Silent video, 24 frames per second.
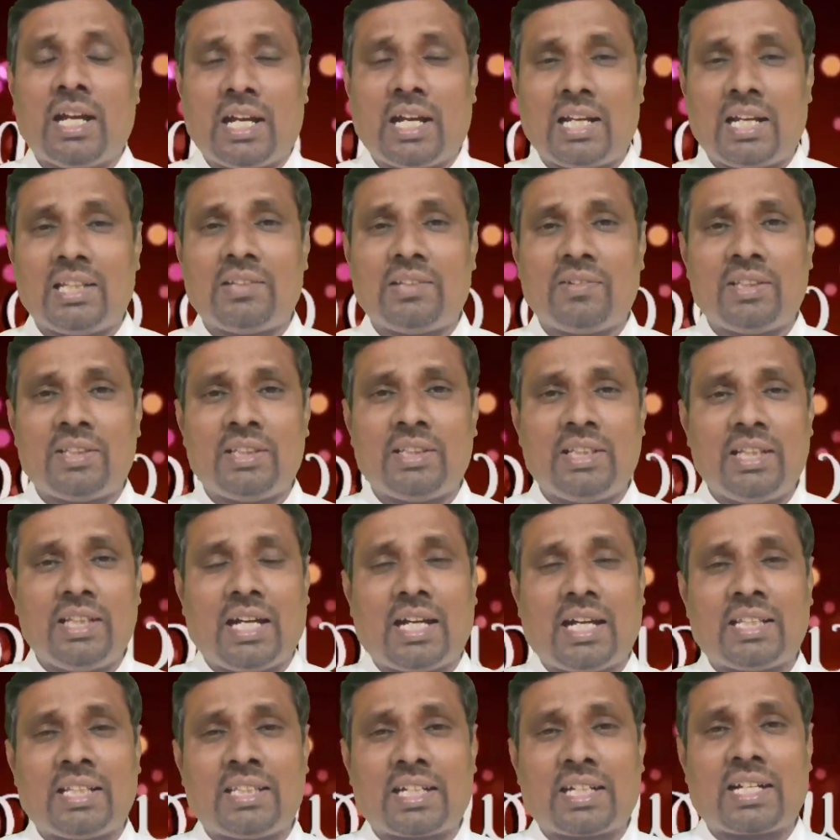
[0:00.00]
அல்லது வந்து
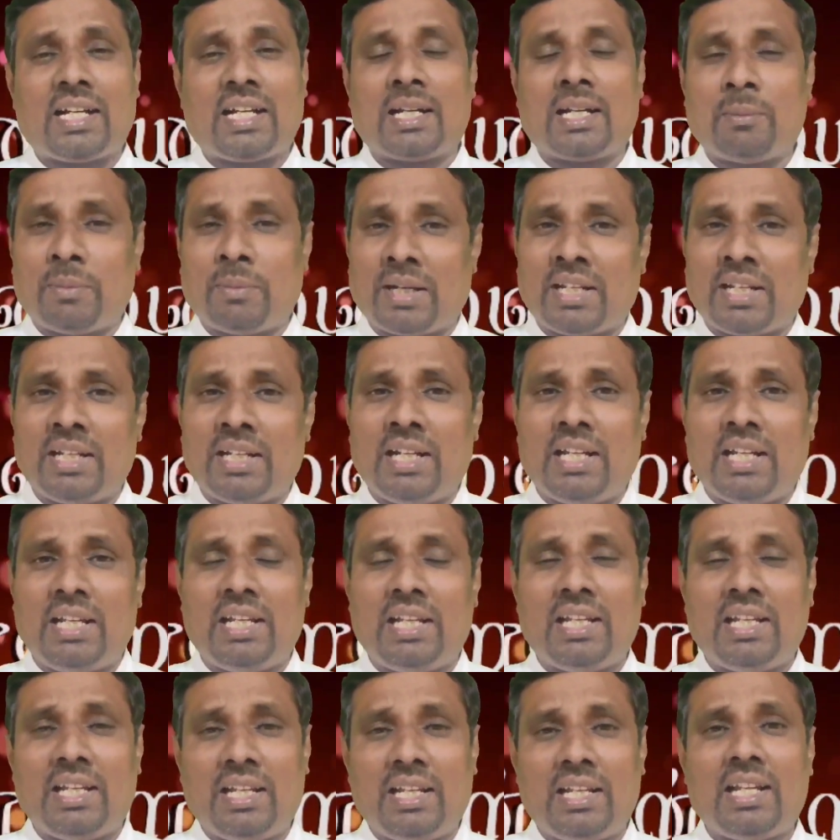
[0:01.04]
அதற்கான
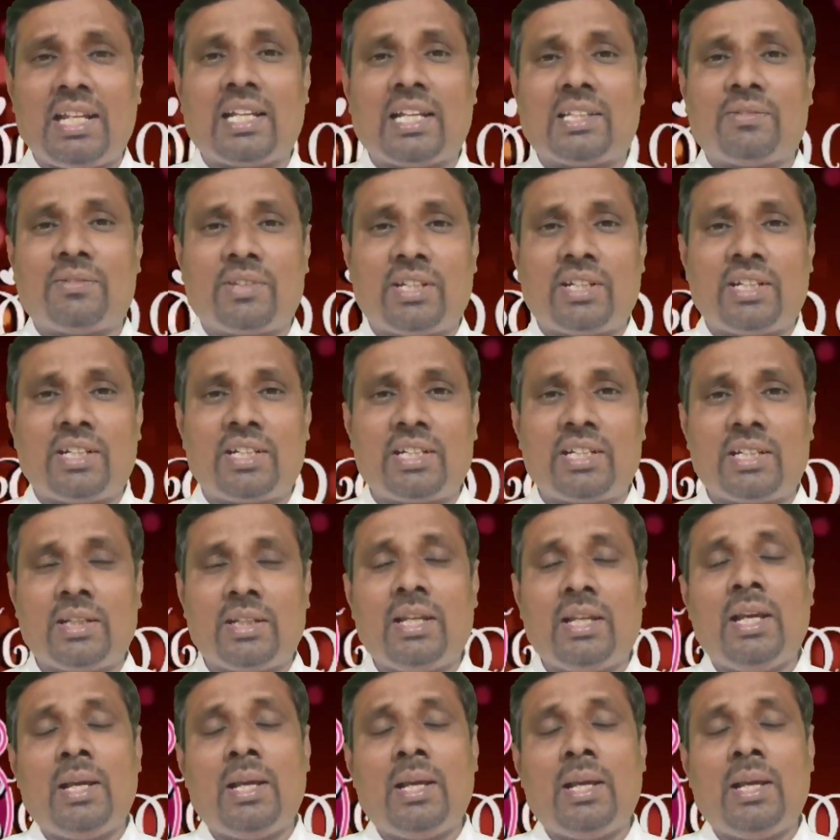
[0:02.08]
மனநிலையில் இல்லாதவர் என்று